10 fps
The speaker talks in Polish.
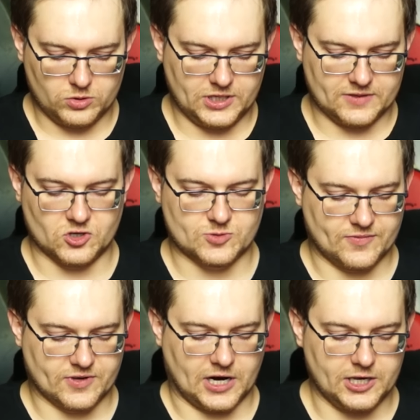Jedna osoba
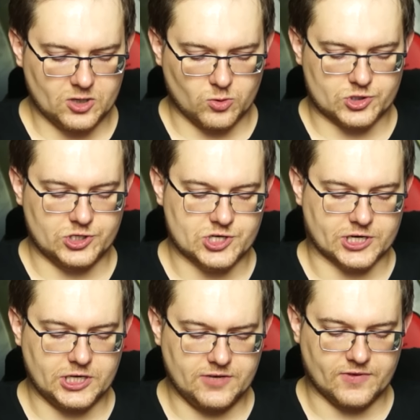wygra i głośniczek
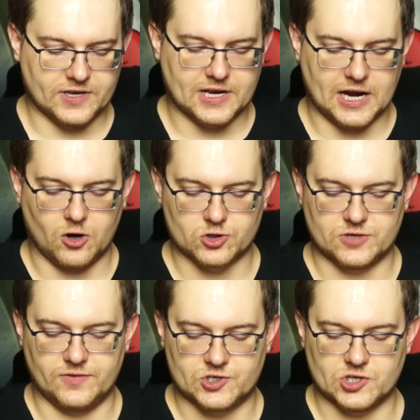i wygra
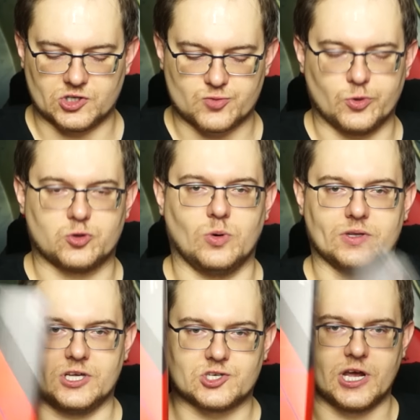oczywiście też
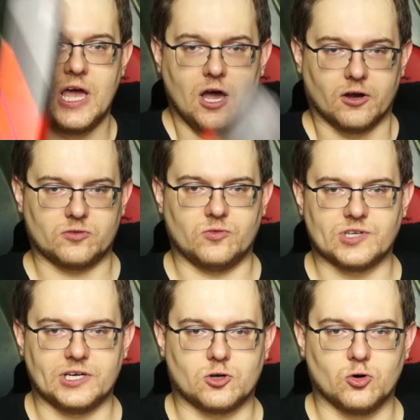podkładeczkę.
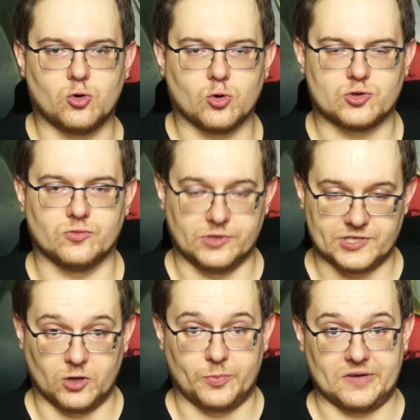Rozwiązanie konkursu
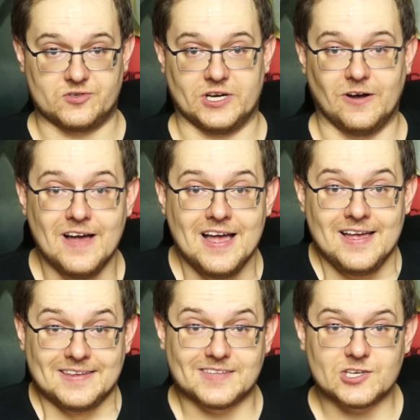21
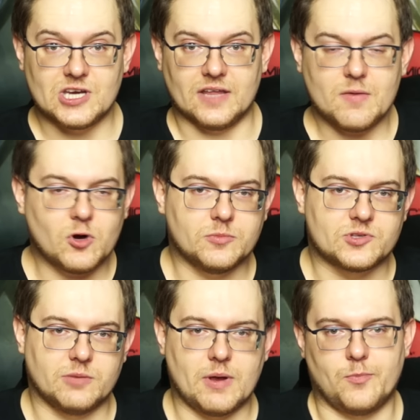stycznia na moim
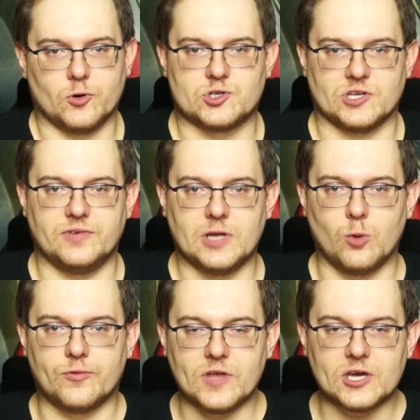streamie podczas
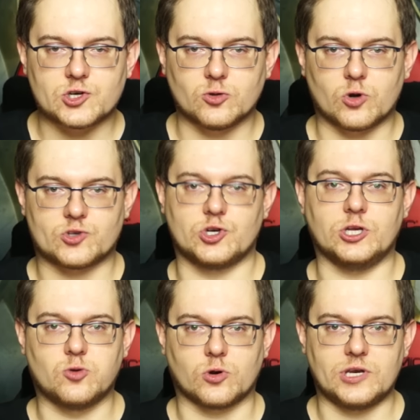finałów Nation Wars,
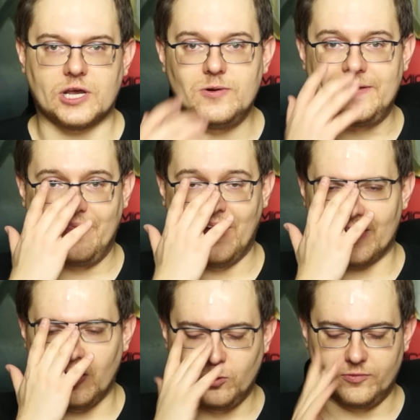czyli turnieju
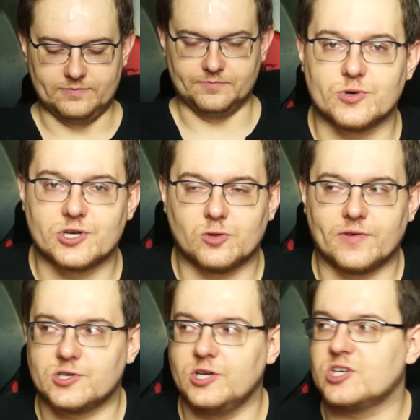narodów. Może
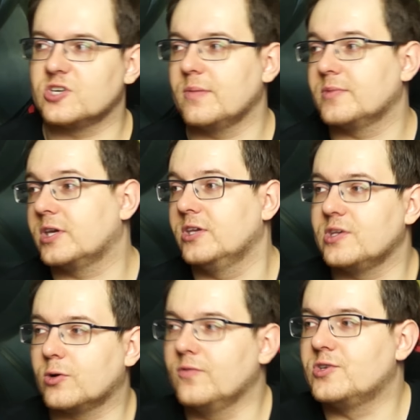zauważyliście, że mam taki
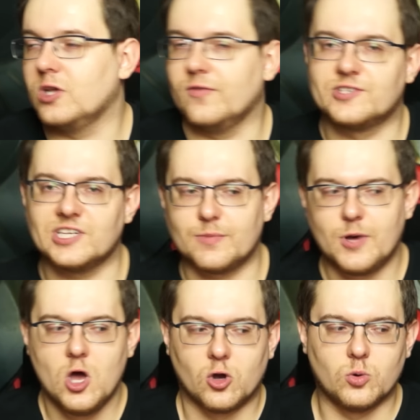całkowicie nowy setup.
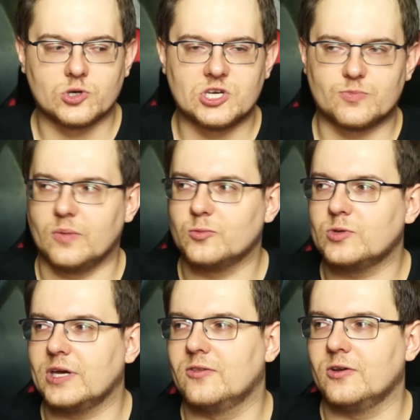Głośnik mam
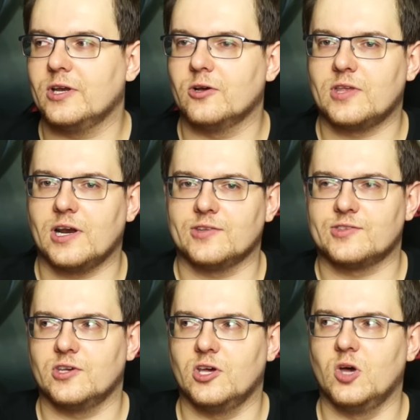tutaj, do niego
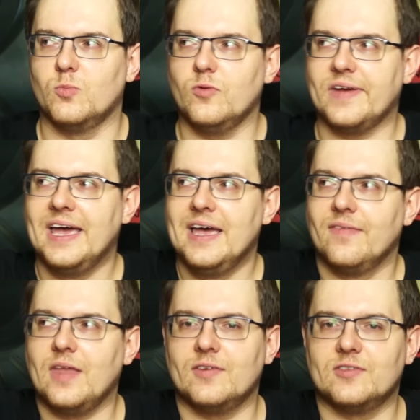teraz e, mówię.
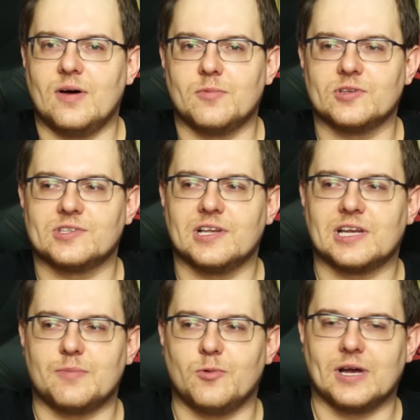Nawet wam go z
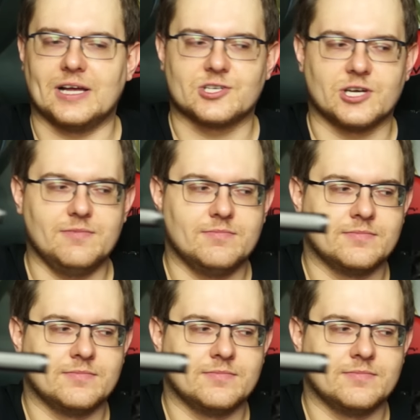lekka pokażę